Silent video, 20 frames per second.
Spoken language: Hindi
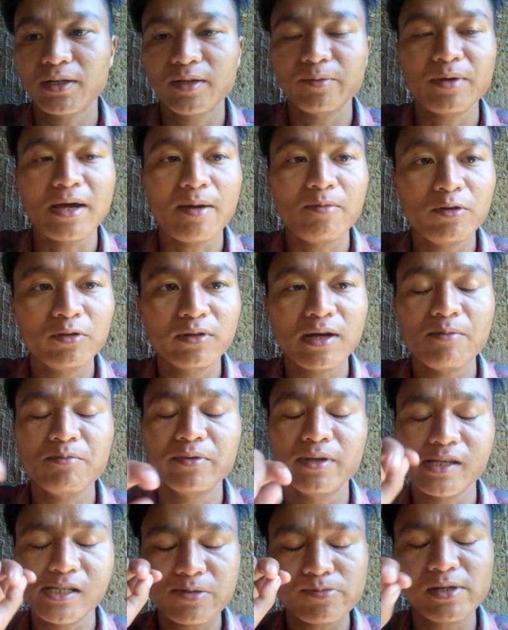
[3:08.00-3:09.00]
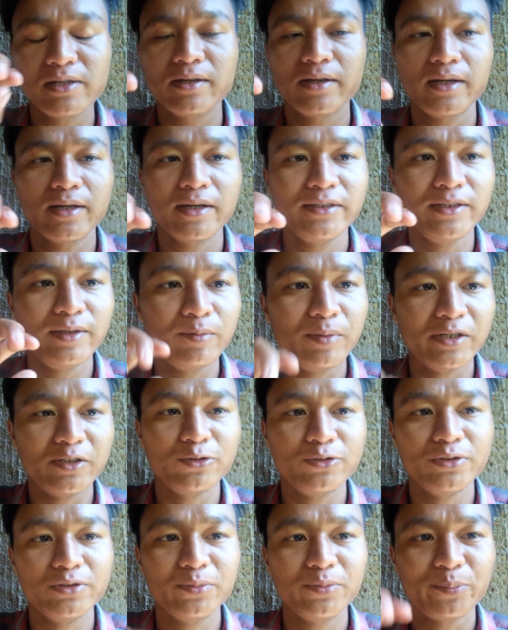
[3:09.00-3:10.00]
मतलब आप लोग हम एक्सप्लेन करेगा ये बात
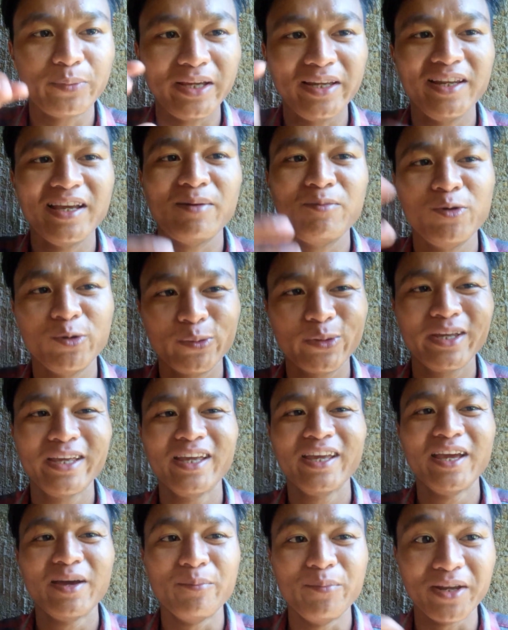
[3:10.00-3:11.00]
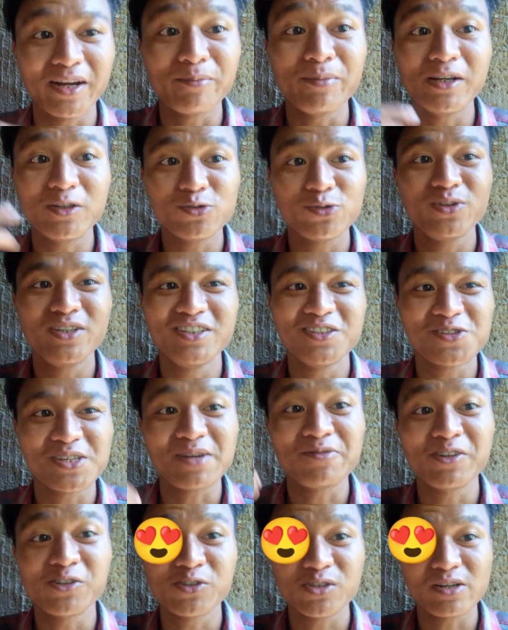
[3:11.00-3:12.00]
तुझे पहले आप लोग मेरा बात सुन लीजिए
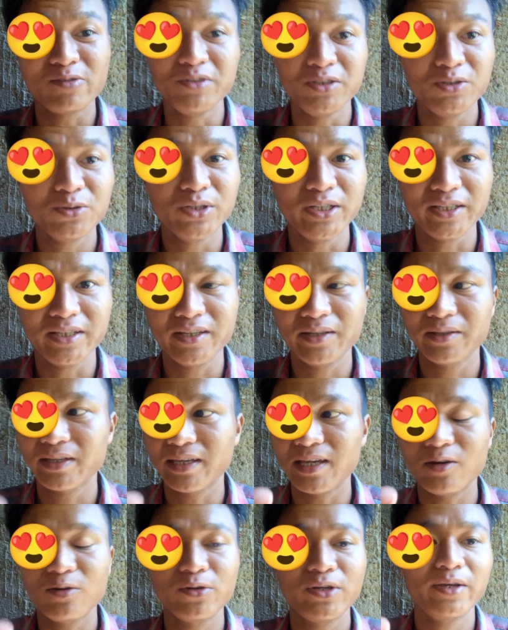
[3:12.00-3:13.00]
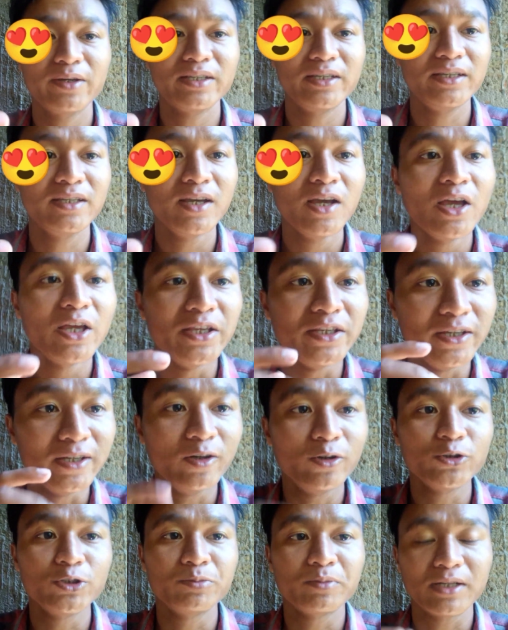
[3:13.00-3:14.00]
उसका बार उसका वीडियो लिखिए क्या हो गया कि ये
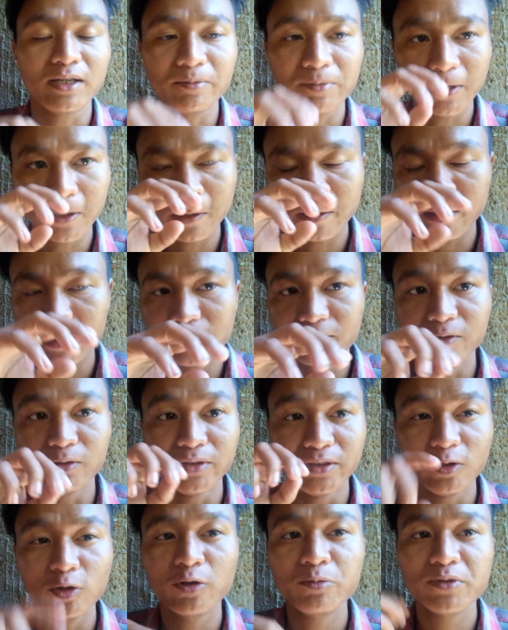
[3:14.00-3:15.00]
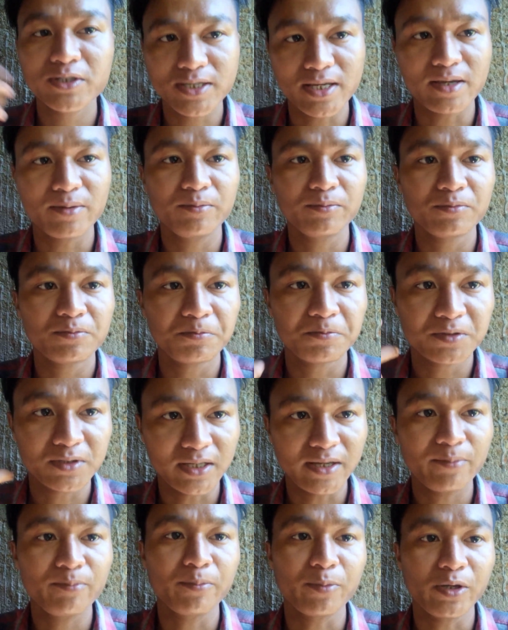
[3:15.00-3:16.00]
लोग जो मतलब क्या है ये लोग भी सेम
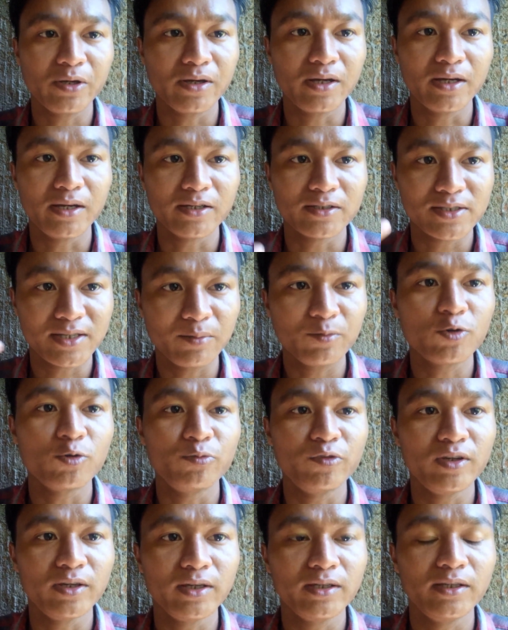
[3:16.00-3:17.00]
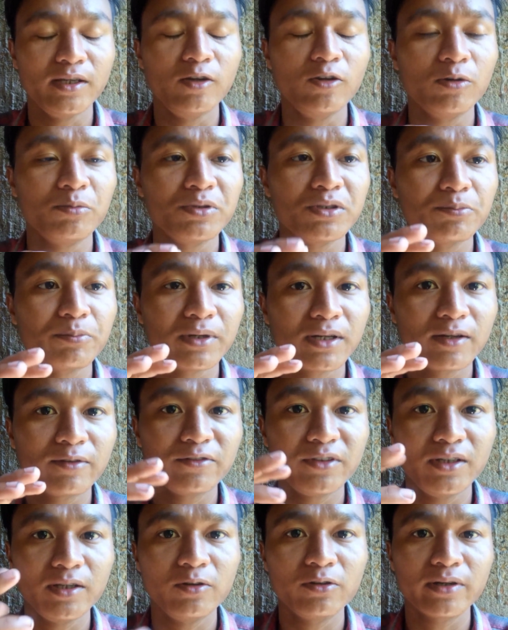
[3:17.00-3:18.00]
सेम पे, आ, सेम कॉपी है ये लोग भी मतलब
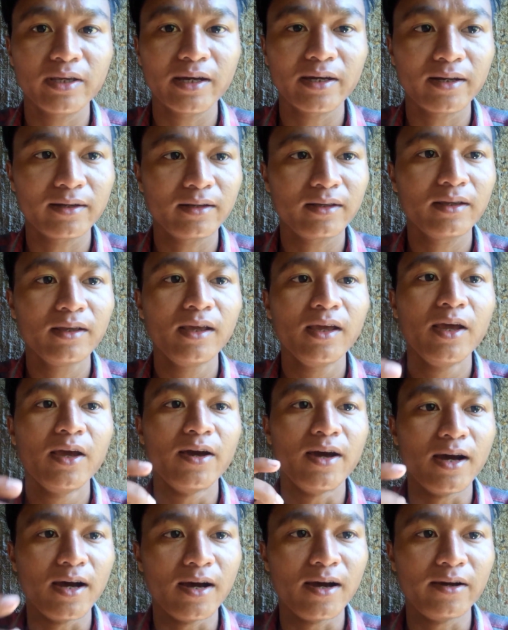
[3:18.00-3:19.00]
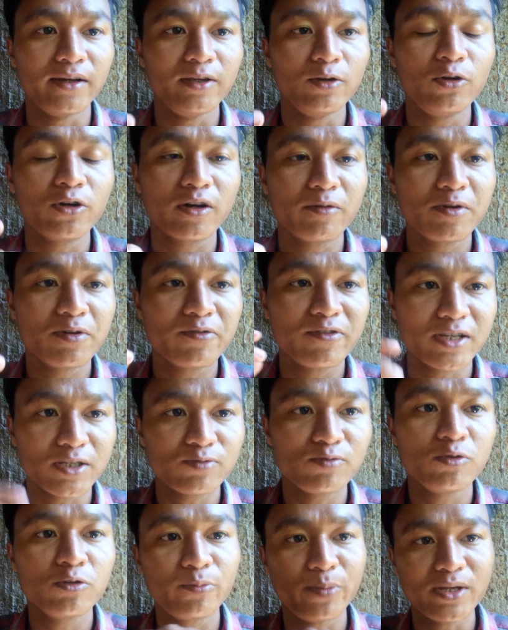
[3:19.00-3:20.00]
ये लोग क्या करते हैं ये लोग का भी
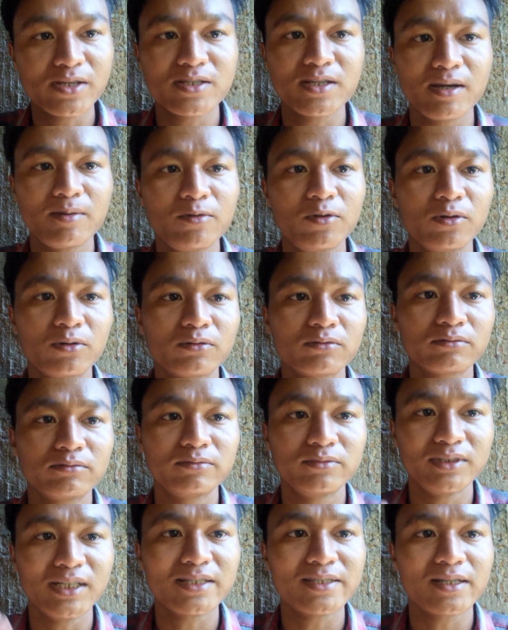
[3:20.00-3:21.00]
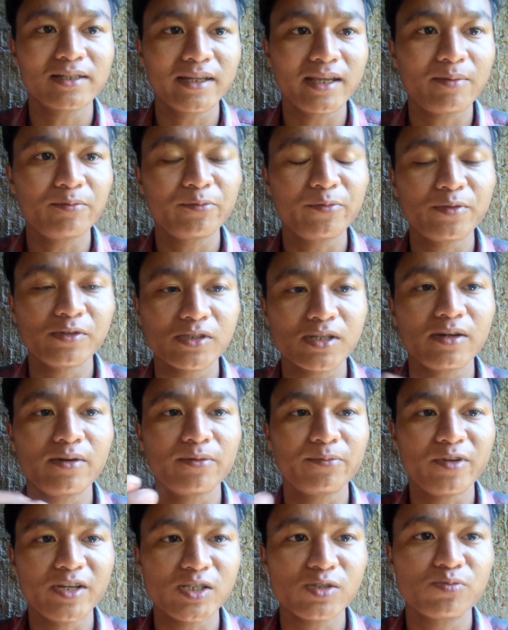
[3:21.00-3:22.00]
फेसबुक पेज आप लोग जा सकते हैं हम इसका
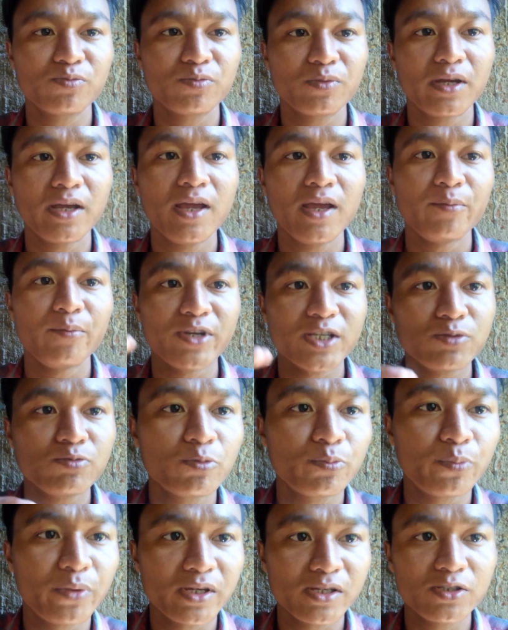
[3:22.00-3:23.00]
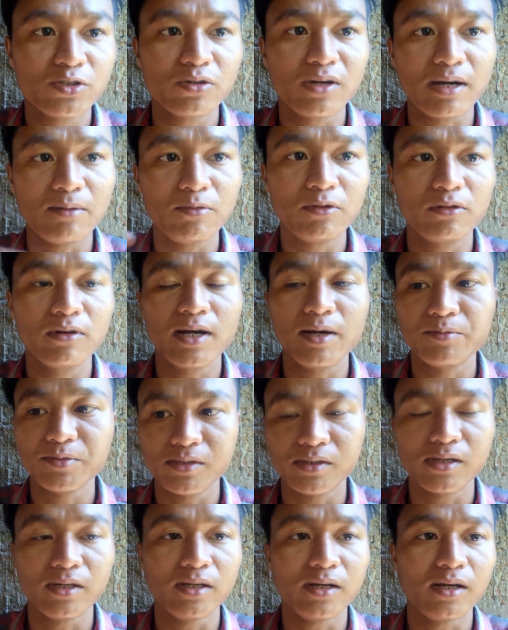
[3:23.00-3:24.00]
फेस फेसबुक पेज जो आप लोग को हम
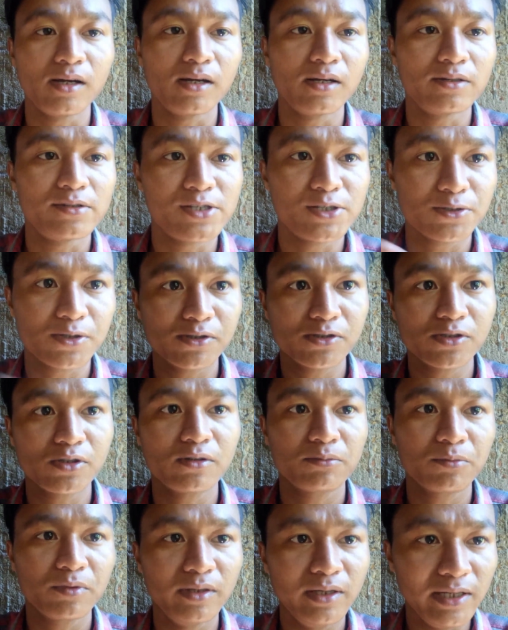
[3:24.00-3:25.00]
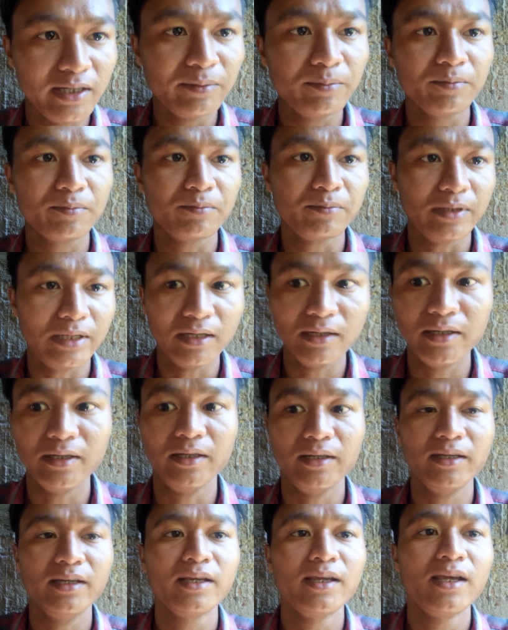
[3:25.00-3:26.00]
डिस्क्रिप्शन लिंक डाल
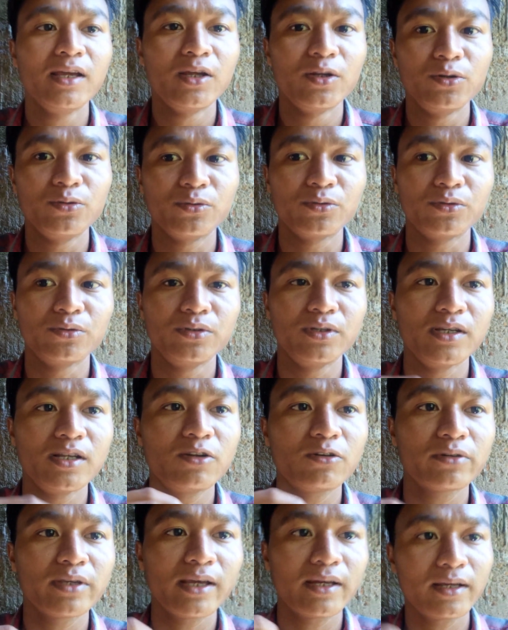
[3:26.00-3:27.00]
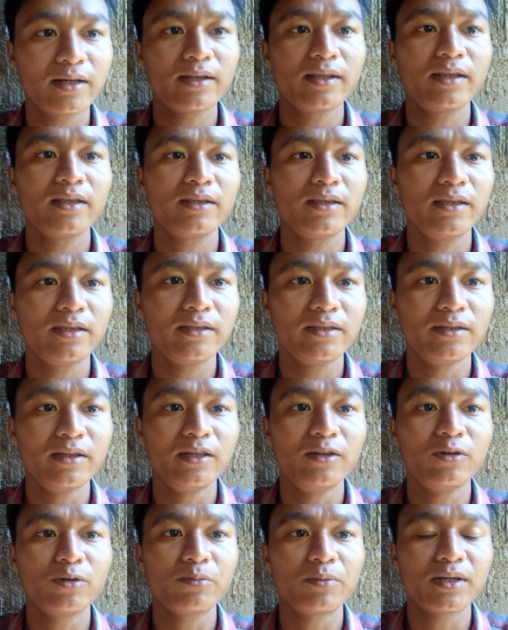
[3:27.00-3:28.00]
देंगे तो ये लोग क्या करते हैं कि ये
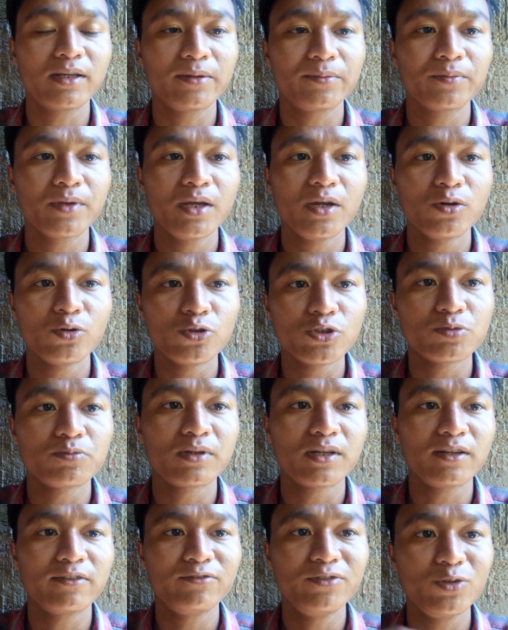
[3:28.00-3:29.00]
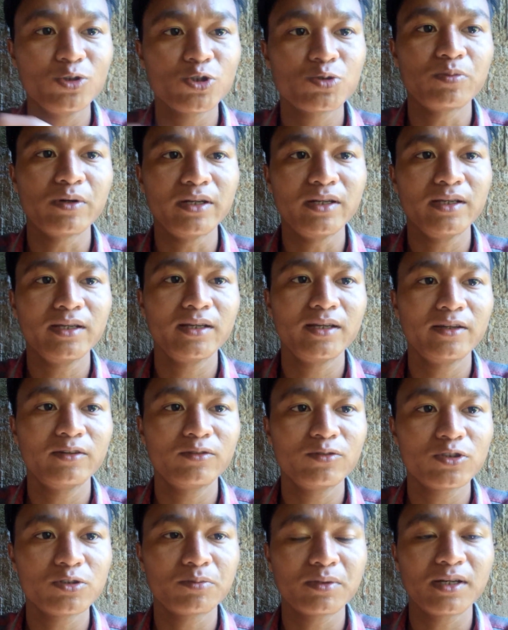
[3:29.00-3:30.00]
लोग मतलब कुछ मतलब व्यूज़ पाने के लिए
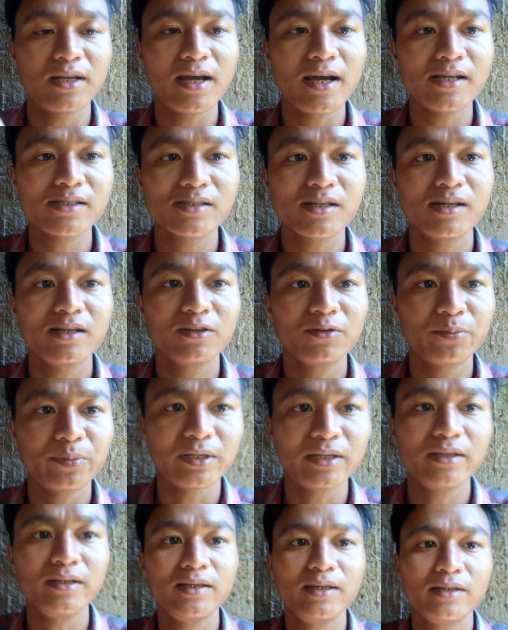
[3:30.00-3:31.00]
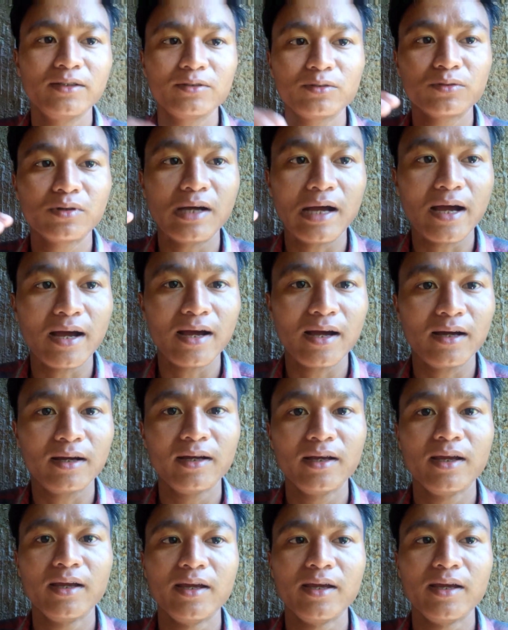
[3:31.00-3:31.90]
कुछ मतलब आजकल तो पता ही है आ,